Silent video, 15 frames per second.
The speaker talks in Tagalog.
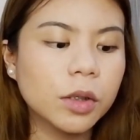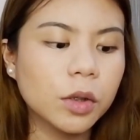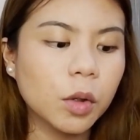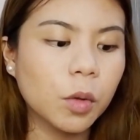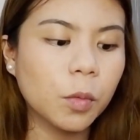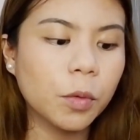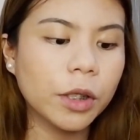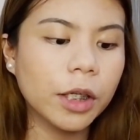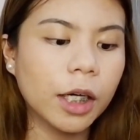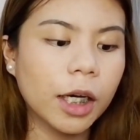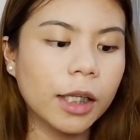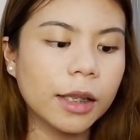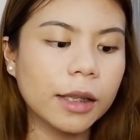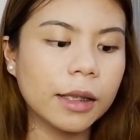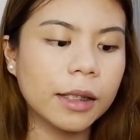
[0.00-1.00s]
So, we
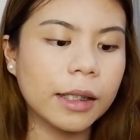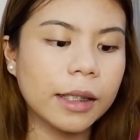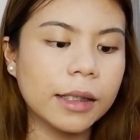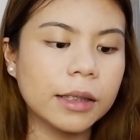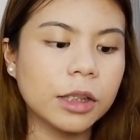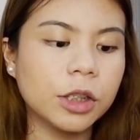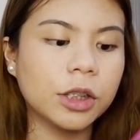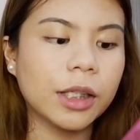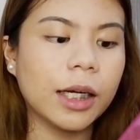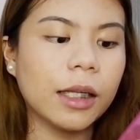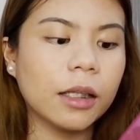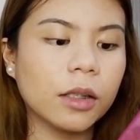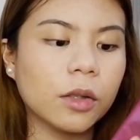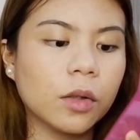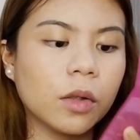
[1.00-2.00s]
got this
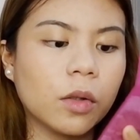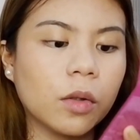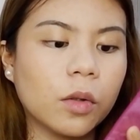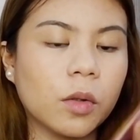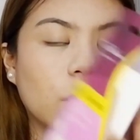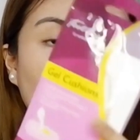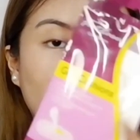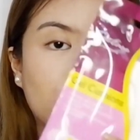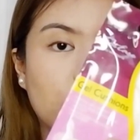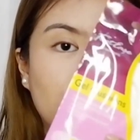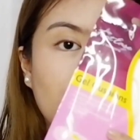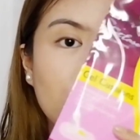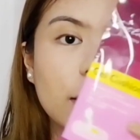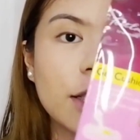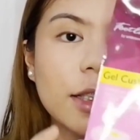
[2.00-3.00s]
gel
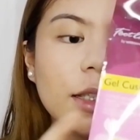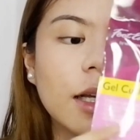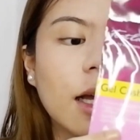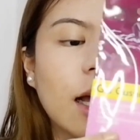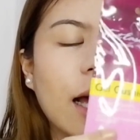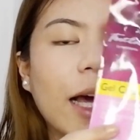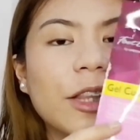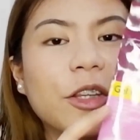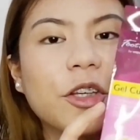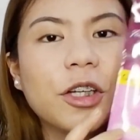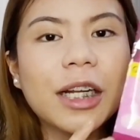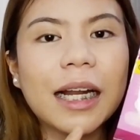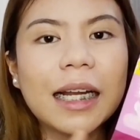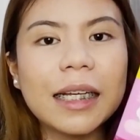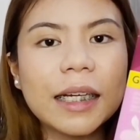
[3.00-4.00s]
cushion. Ito
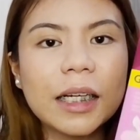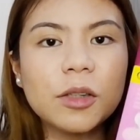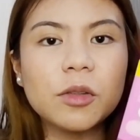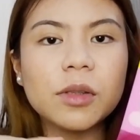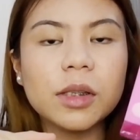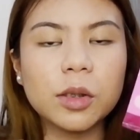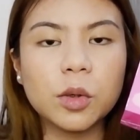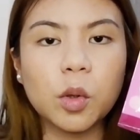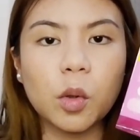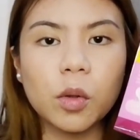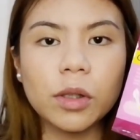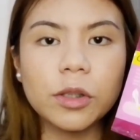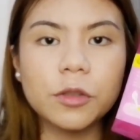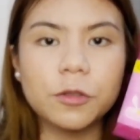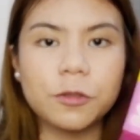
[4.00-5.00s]
yung lalagay dun sa
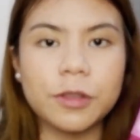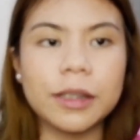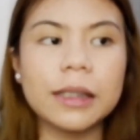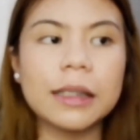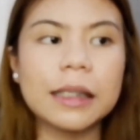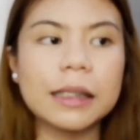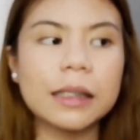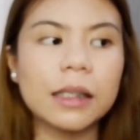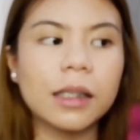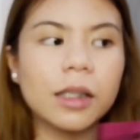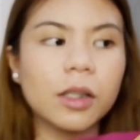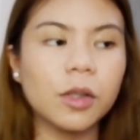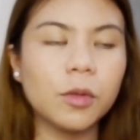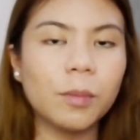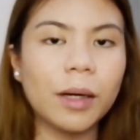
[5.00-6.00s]
sole ng feet
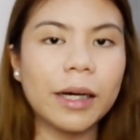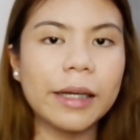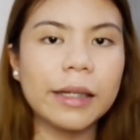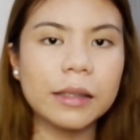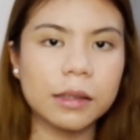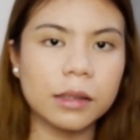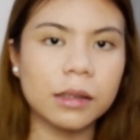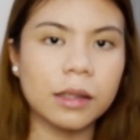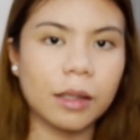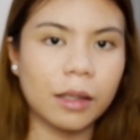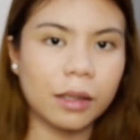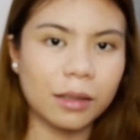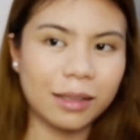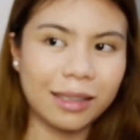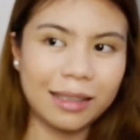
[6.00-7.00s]
kasi yung mga heels
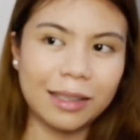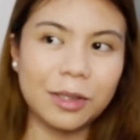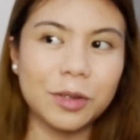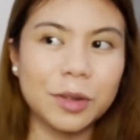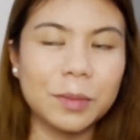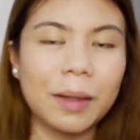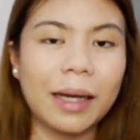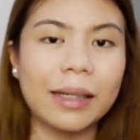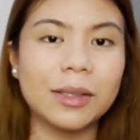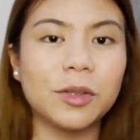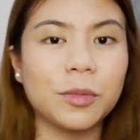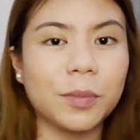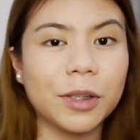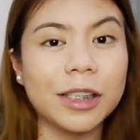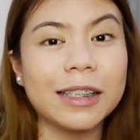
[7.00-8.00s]
na dito sa bahay,
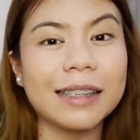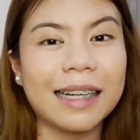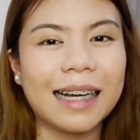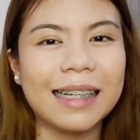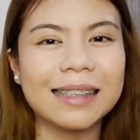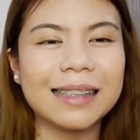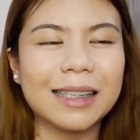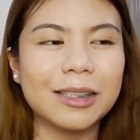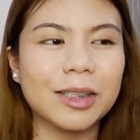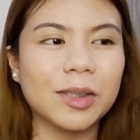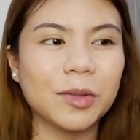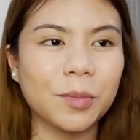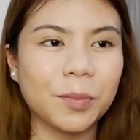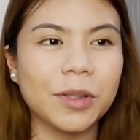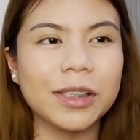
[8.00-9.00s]
super tataas and
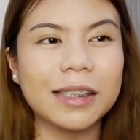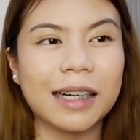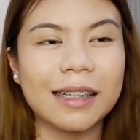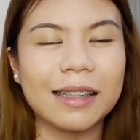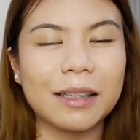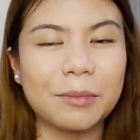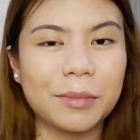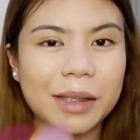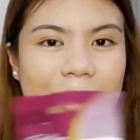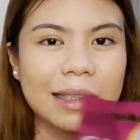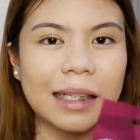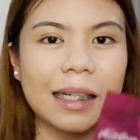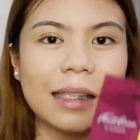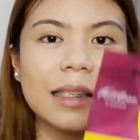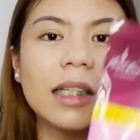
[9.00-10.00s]
super sakit niya
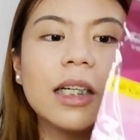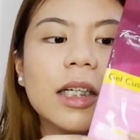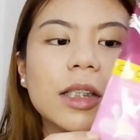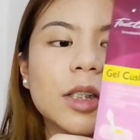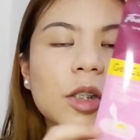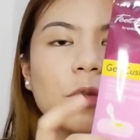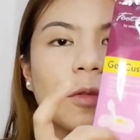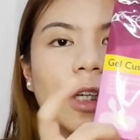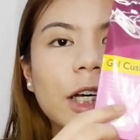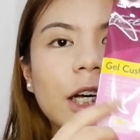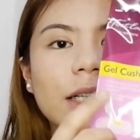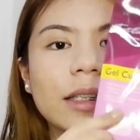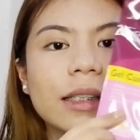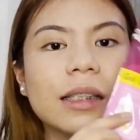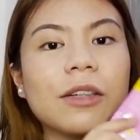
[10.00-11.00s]
mental. So we
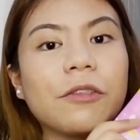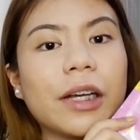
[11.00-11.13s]
got this.